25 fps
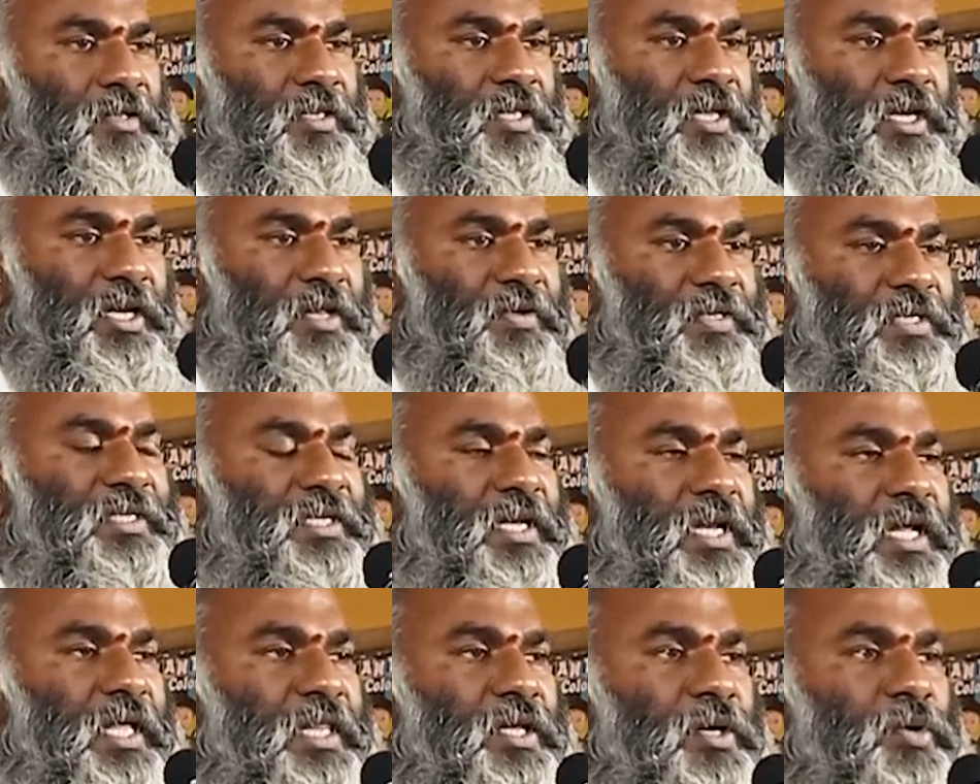தள்ளி
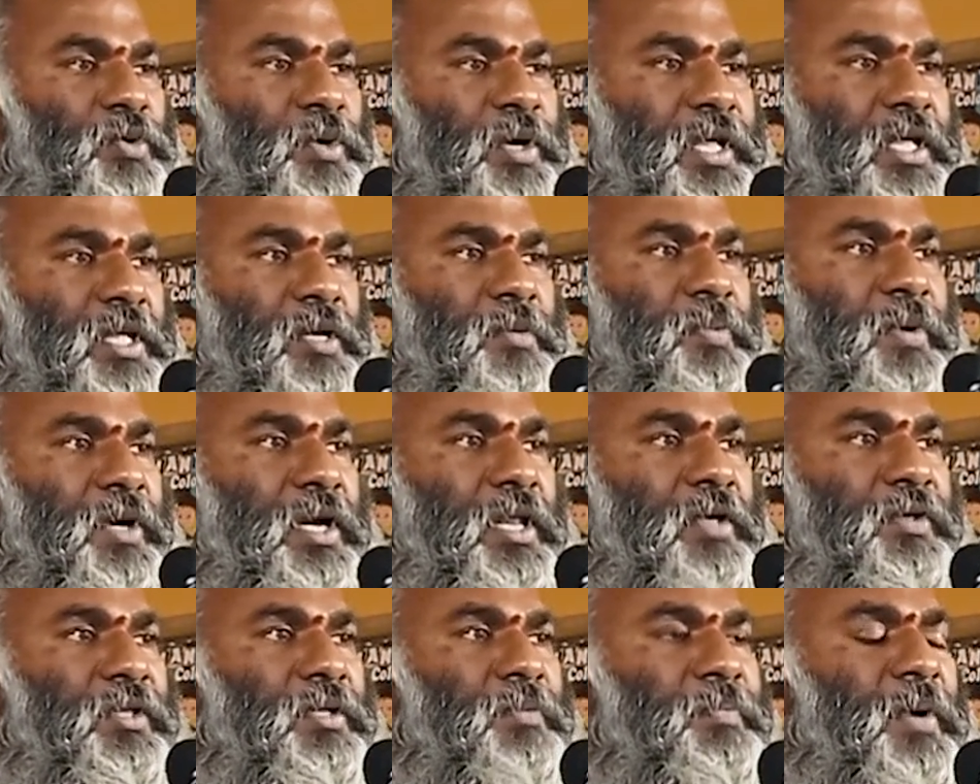வச்சுக்கணும் அந்த
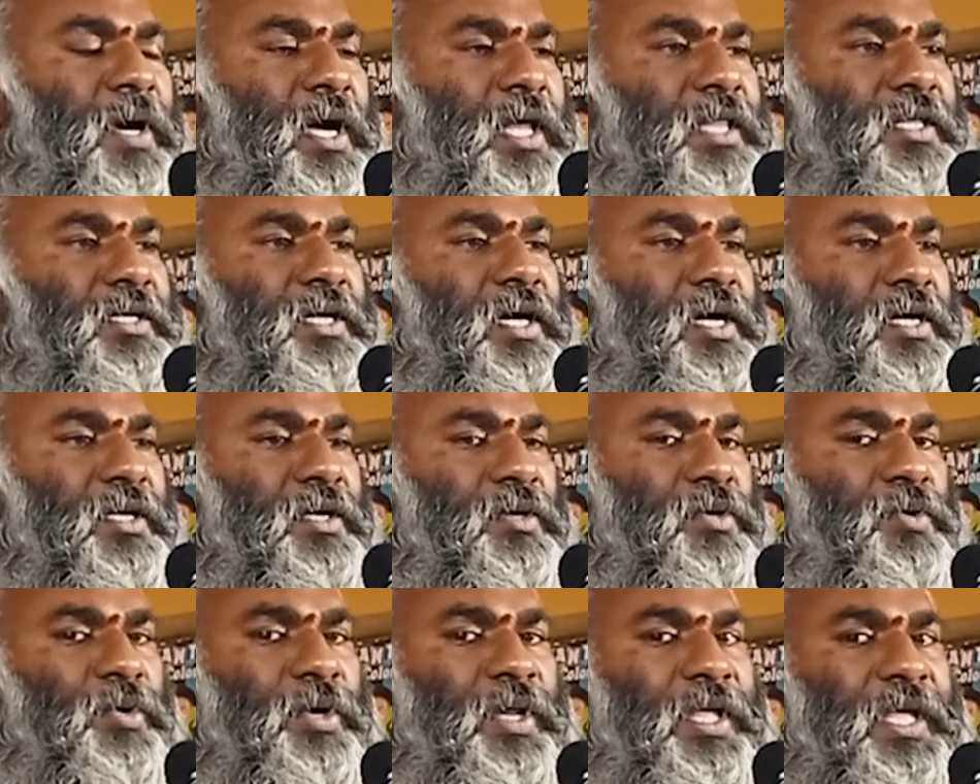குடியிருப்புகளை வந்து
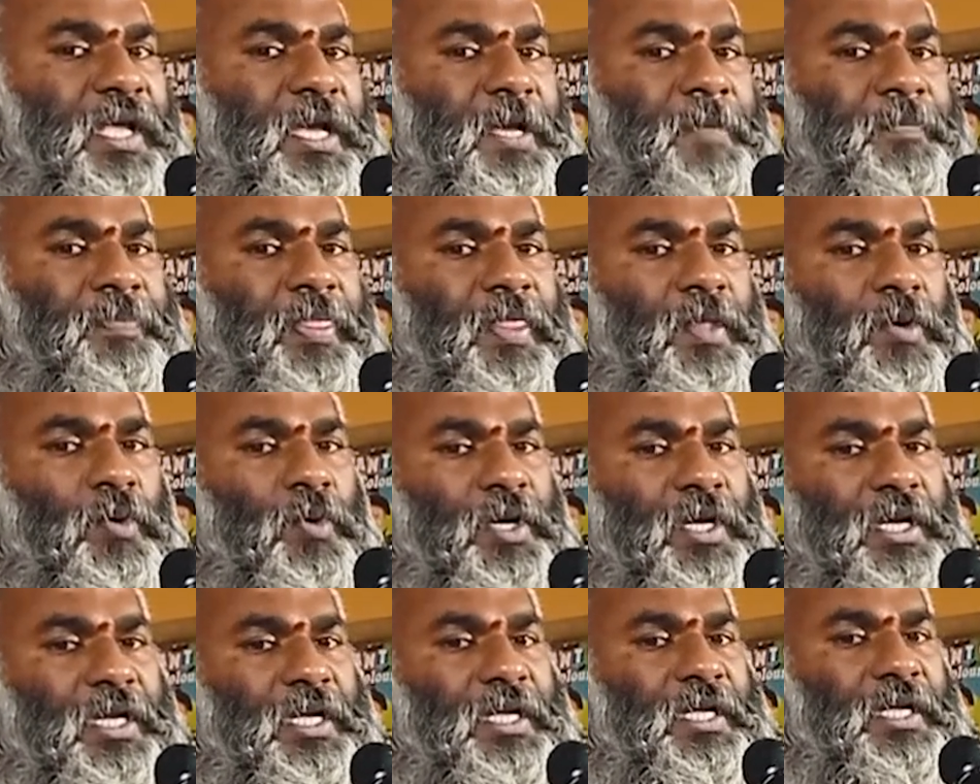பாதுகாக்கக்கூடிய
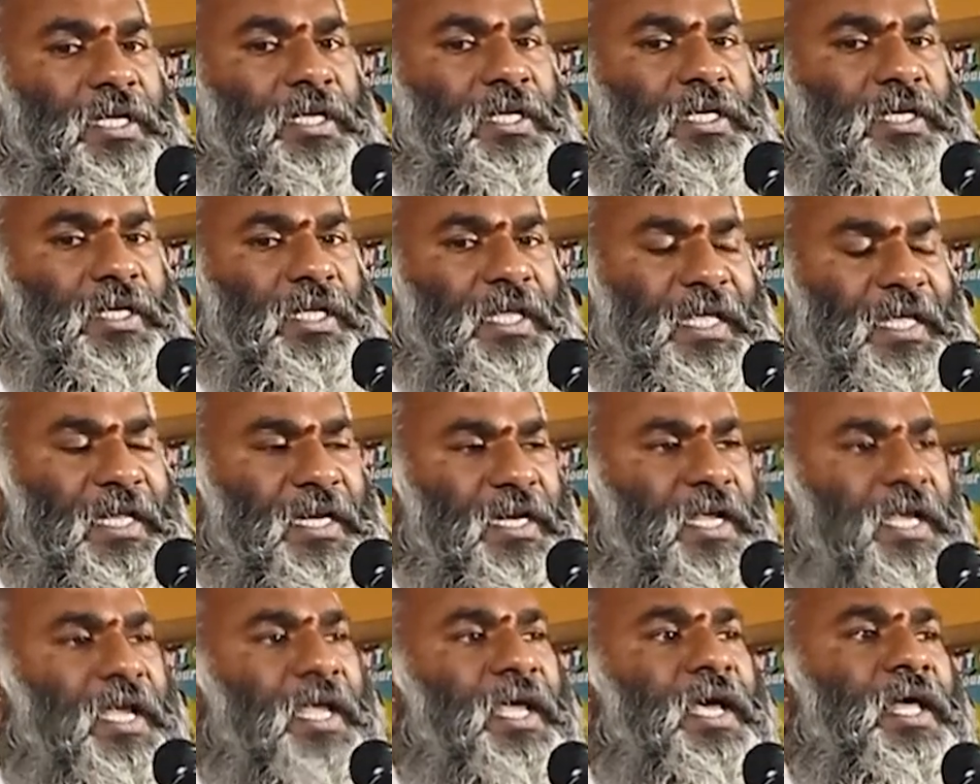ஒரு
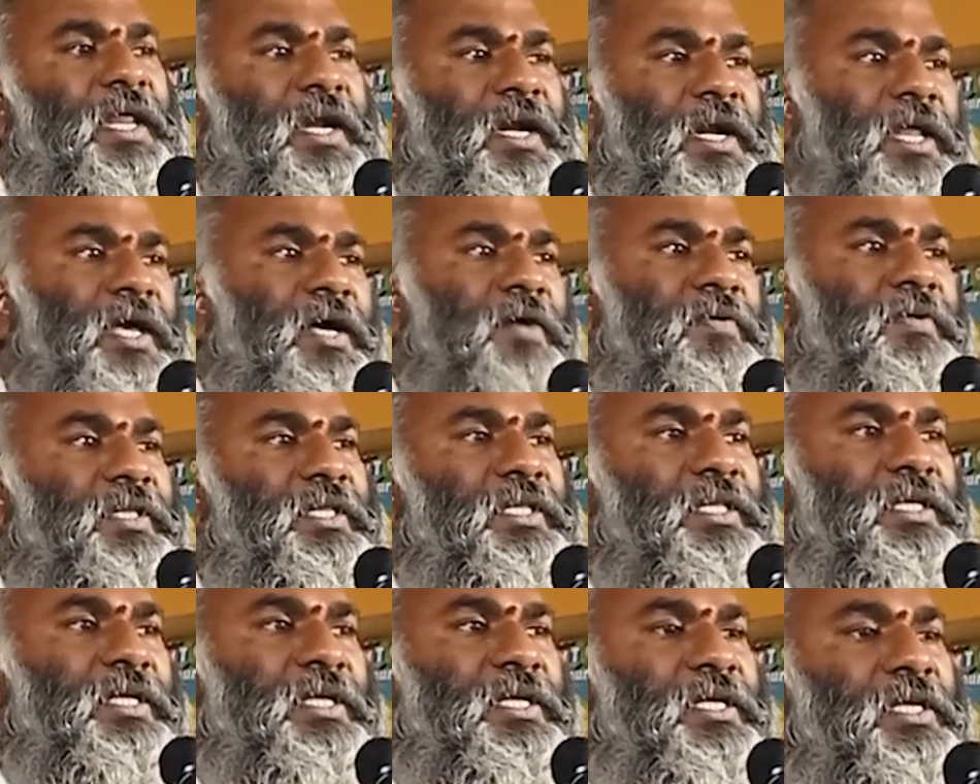இயற்கை அரணாக
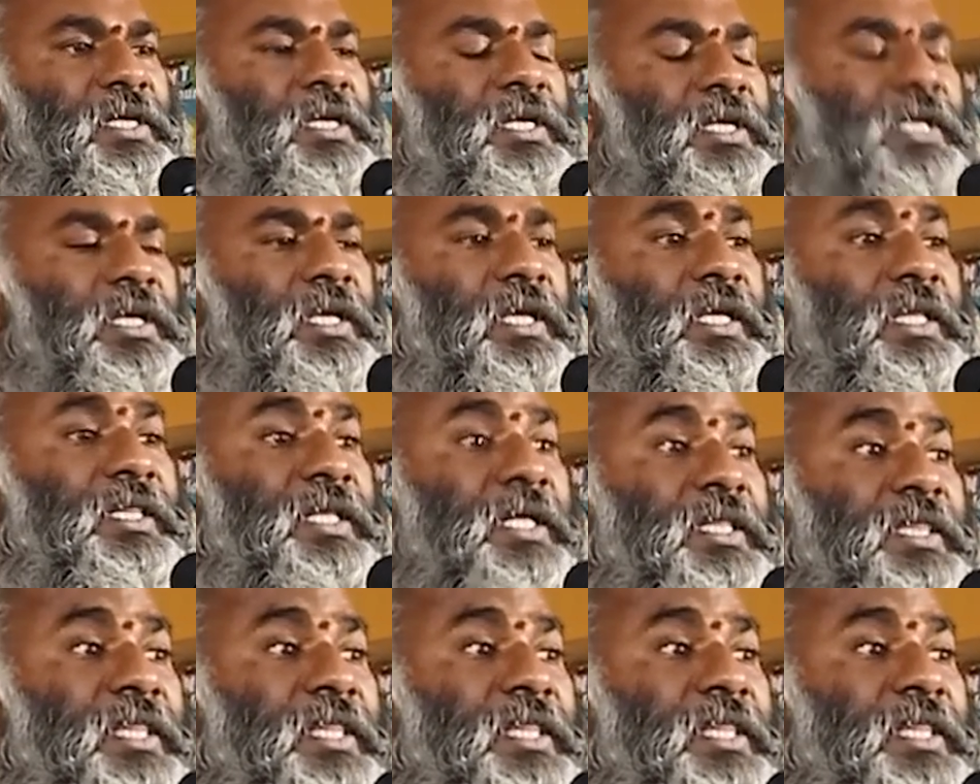வந்து இந்த